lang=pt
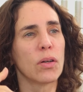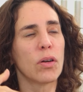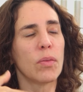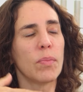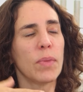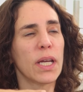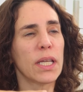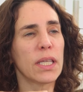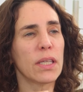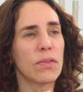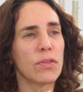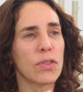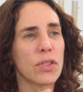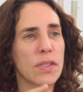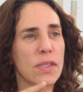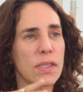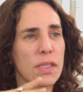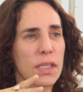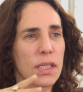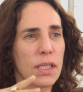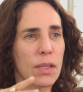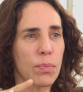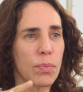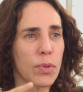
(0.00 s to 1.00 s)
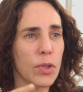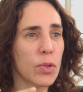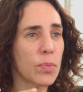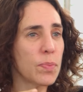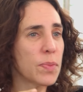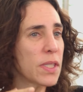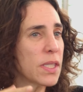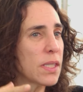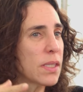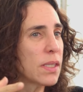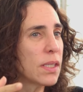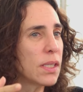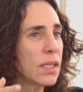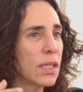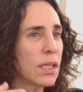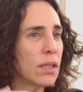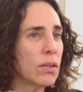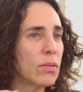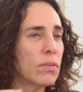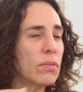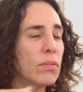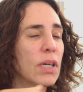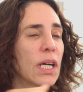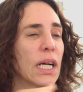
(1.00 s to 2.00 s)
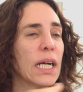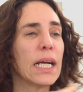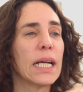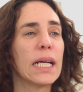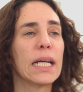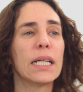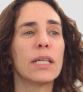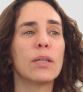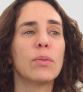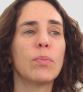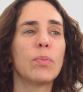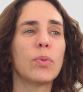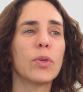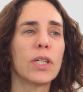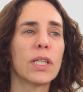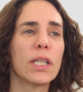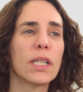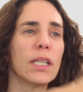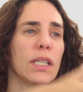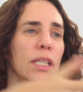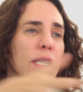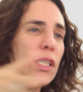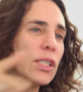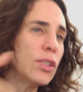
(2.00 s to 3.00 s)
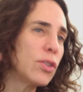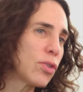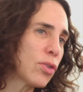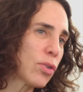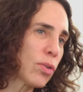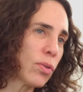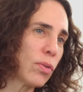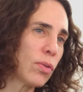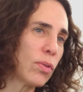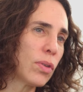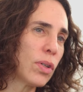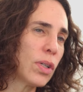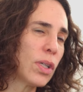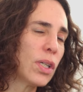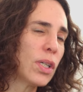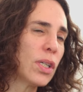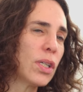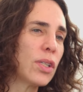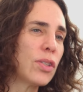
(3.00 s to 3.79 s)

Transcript: Como é que você propicia um campo analítico